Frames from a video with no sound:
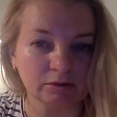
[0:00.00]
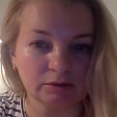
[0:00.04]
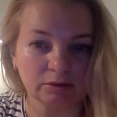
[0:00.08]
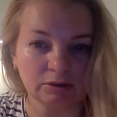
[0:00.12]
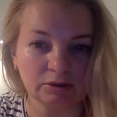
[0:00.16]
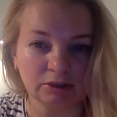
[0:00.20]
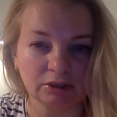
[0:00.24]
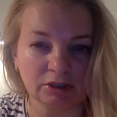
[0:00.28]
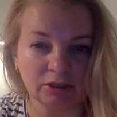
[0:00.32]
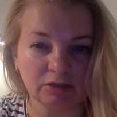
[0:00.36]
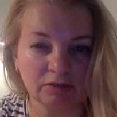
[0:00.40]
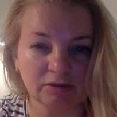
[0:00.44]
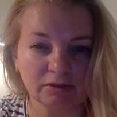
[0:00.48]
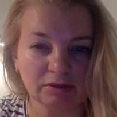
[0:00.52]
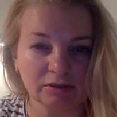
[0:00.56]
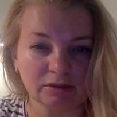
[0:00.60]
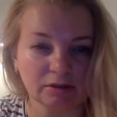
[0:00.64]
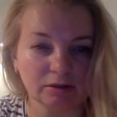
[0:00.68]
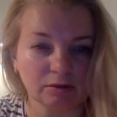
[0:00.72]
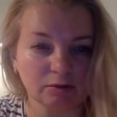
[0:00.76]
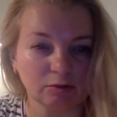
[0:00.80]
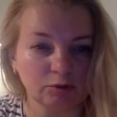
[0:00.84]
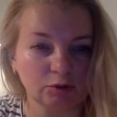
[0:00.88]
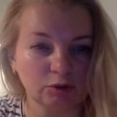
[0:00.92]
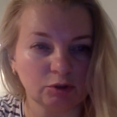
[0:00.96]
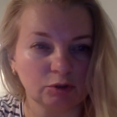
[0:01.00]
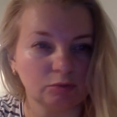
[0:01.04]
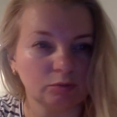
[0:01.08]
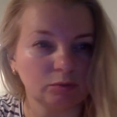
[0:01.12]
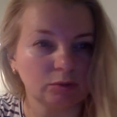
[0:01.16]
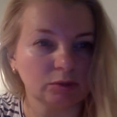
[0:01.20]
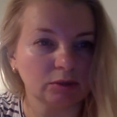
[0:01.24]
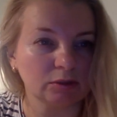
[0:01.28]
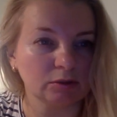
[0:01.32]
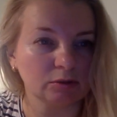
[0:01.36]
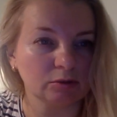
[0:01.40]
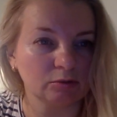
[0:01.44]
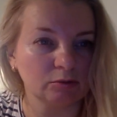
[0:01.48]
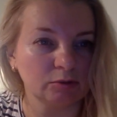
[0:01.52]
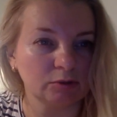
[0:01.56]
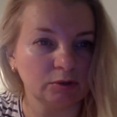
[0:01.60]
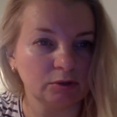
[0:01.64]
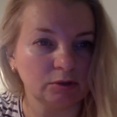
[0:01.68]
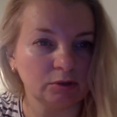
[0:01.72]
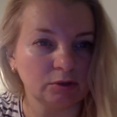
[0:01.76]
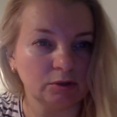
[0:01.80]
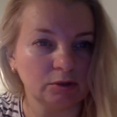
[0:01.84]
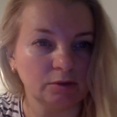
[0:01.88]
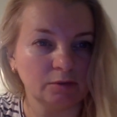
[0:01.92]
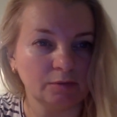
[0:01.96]
Держава стала очень
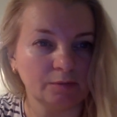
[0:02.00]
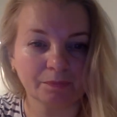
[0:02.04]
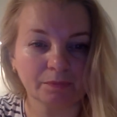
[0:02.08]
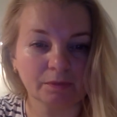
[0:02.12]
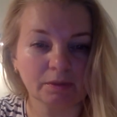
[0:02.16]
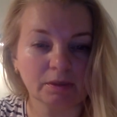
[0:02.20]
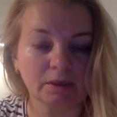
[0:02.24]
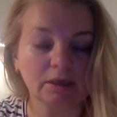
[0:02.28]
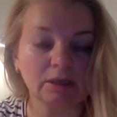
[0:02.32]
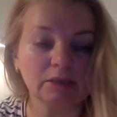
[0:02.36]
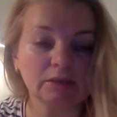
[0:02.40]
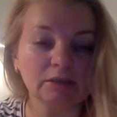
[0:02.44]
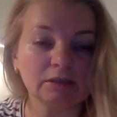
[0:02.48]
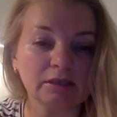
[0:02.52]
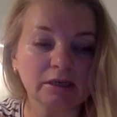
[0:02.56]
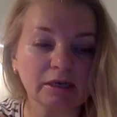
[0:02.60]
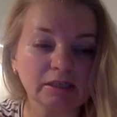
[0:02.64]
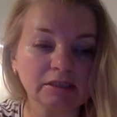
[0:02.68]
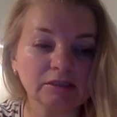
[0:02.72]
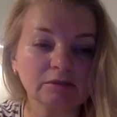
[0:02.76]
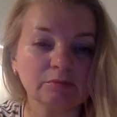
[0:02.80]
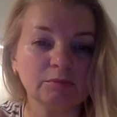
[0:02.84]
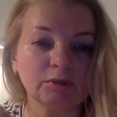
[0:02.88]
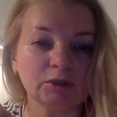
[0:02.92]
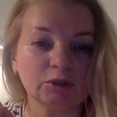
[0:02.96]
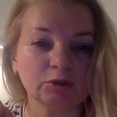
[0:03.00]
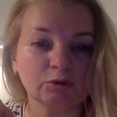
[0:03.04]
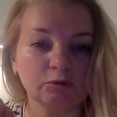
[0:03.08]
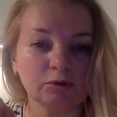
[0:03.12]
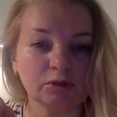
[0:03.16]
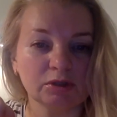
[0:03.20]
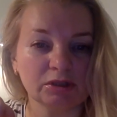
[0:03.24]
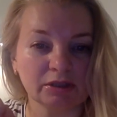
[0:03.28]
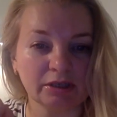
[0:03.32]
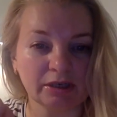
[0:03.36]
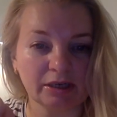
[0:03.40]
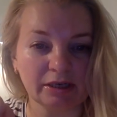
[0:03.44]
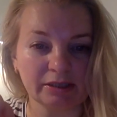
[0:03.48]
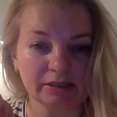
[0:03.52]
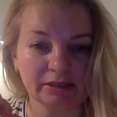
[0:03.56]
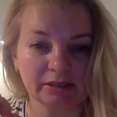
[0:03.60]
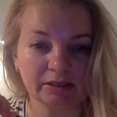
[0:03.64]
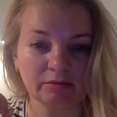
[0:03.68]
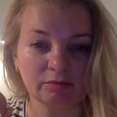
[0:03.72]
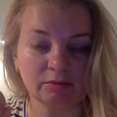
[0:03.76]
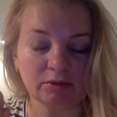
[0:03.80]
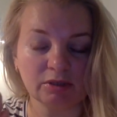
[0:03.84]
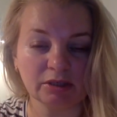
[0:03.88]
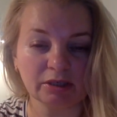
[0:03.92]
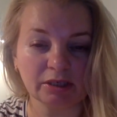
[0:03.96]
молодой, Контраст между
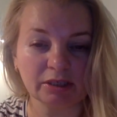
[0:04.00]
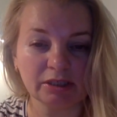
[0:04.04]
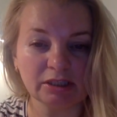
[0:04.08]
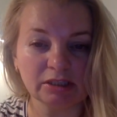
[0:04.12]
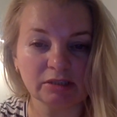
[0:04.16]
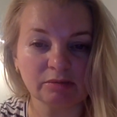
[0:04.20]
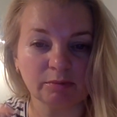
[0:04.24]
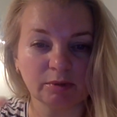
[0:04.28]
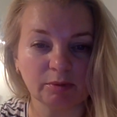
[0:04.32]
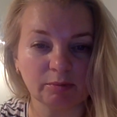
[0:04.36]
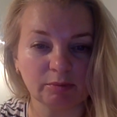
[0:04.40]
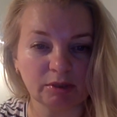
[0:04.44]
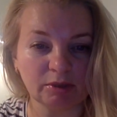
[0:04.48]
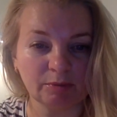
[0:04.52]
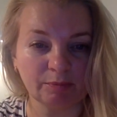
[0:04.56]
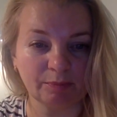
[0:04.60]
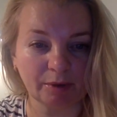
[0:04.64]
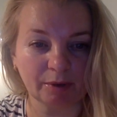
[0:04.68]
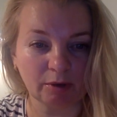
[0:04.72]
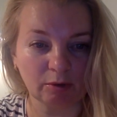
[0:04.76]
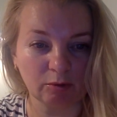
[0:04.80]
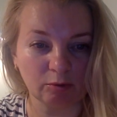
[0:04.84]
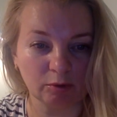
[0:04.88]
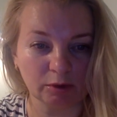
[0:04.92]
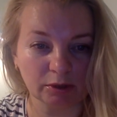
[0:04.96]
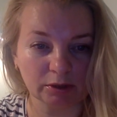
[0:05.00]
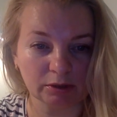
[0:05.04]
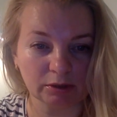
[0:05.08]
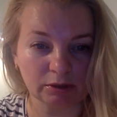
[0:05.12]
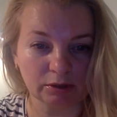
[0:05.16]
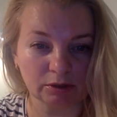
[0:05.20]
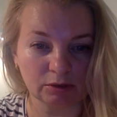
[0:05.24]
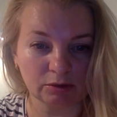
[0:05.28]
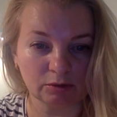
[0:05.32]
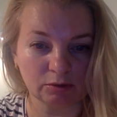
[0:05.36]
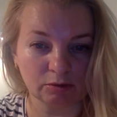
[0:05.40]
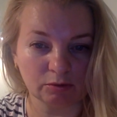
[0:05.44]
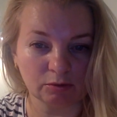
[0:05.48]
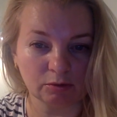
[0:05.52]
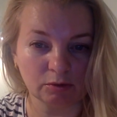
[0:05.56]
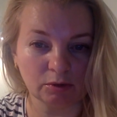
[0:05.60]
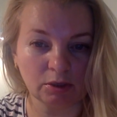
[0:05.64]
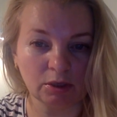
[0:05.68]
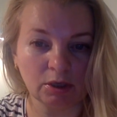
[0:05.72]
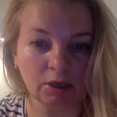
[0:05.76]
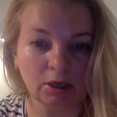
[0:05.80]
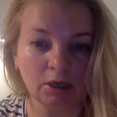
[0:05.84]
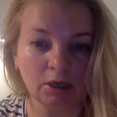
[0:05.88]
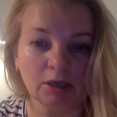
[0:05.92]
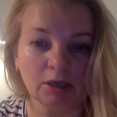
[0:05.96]
израильским героизмом и покорностью,
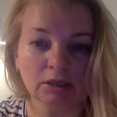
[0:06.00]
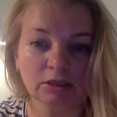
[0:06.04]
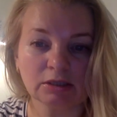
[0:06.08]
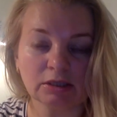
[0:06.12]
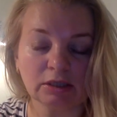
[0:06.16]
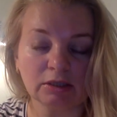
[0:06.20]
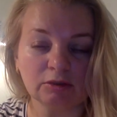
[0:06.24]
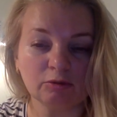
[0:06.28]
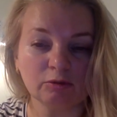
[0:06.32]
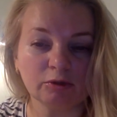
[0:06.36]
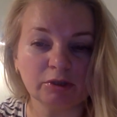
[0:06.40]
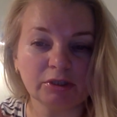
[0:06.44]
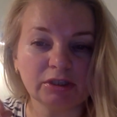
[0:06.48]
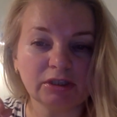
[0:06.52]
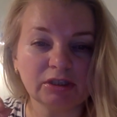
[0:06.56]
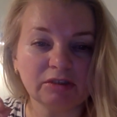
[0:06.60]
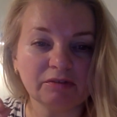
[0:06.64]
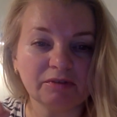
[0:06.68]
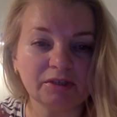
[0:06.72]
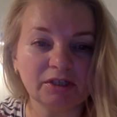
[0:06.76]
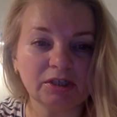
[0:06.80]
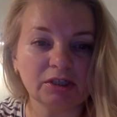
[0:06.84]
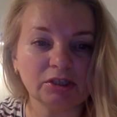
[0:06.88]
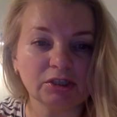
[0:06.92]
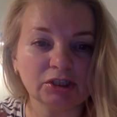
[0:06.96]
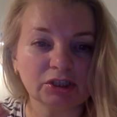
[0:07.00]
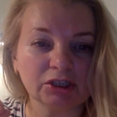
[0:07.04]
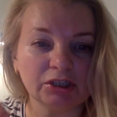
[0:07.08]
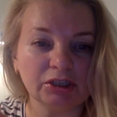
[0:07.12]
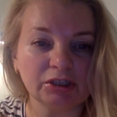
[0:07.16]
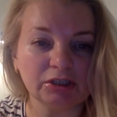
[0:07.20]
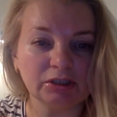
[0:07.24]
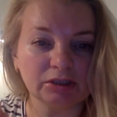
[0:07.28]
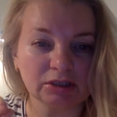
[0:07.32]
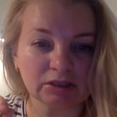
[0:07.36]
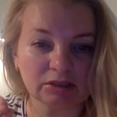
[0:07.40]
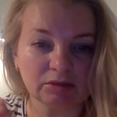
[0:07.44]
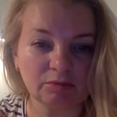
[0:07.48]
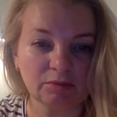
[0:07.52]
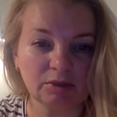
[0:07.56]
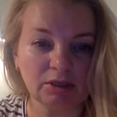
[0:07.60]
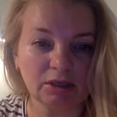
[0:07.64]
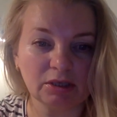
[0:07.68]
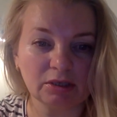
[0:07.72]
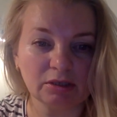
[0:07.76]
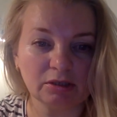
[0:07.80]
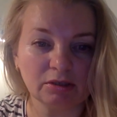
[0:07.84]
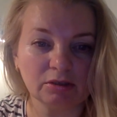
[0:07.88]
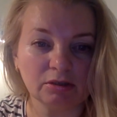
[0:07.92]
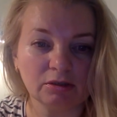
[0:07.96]
с которой евреи шли на
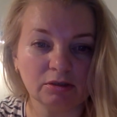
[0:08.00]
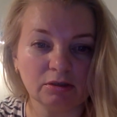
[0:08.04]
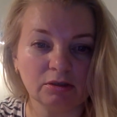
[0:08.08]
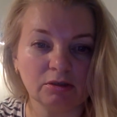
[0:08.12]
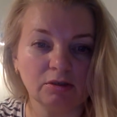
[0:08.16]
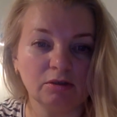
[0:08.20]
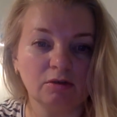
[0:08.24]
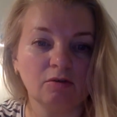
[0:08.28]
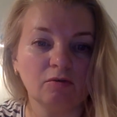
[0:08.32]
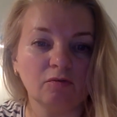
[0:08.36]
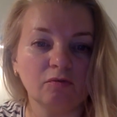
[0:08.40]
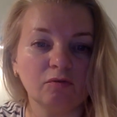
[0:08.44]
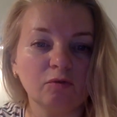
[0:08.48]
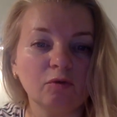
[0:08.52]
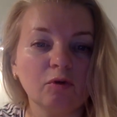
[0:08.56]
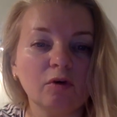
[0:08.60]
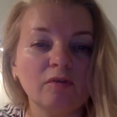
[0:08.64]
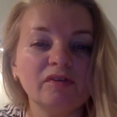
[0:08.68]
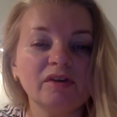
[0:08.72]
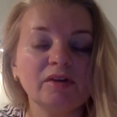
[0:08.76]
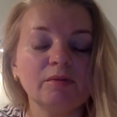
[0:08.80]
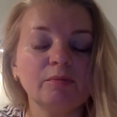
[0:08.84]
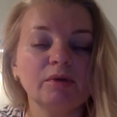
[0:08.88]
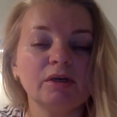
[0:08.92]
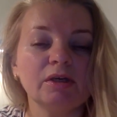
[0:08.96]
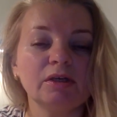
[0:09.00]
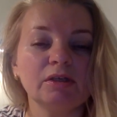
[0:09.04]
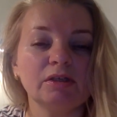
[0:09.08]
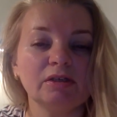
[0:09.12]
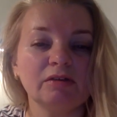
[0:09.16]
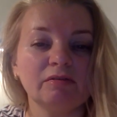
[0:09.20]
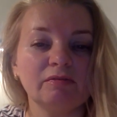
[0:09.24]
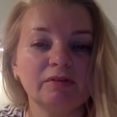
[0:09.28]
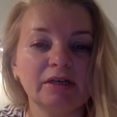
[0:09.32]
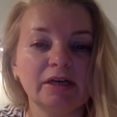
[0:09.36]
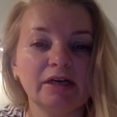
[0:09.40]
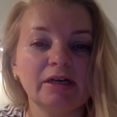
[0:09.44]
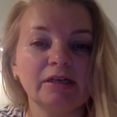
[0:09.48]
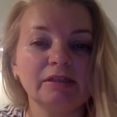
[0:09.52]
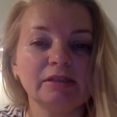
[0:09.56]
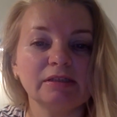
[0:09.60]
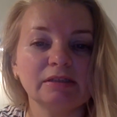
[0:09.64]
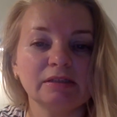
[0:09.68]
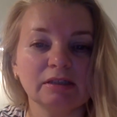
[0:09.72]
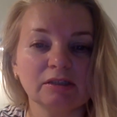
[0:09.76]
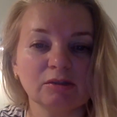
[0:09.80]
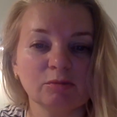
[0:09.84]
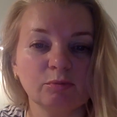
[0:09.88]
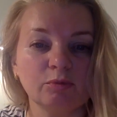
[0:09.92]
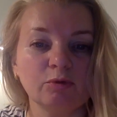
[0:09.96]
смерть, вовремя
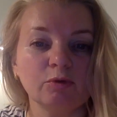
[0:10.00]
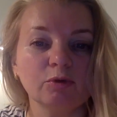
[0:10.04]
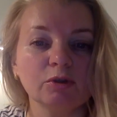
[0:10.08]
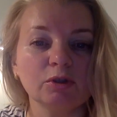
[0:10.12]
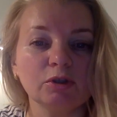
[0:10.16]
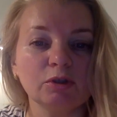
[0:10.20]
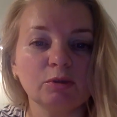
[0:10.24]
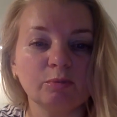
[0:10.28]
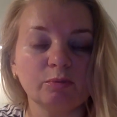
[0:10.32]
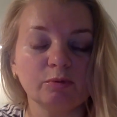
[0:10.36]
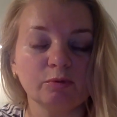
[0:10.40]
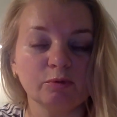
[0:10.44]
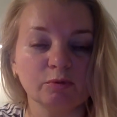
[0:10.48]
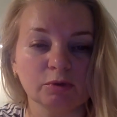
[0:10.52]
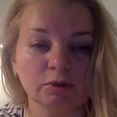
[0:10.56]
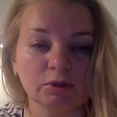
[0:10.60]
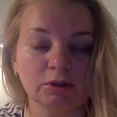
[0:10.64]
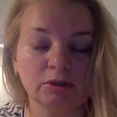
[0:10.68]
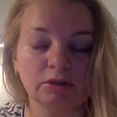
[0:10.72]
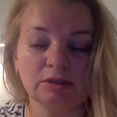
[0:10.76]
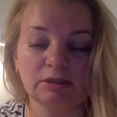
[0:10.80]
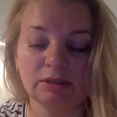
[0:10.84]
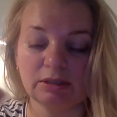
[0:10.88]
являлись на сборные пункты.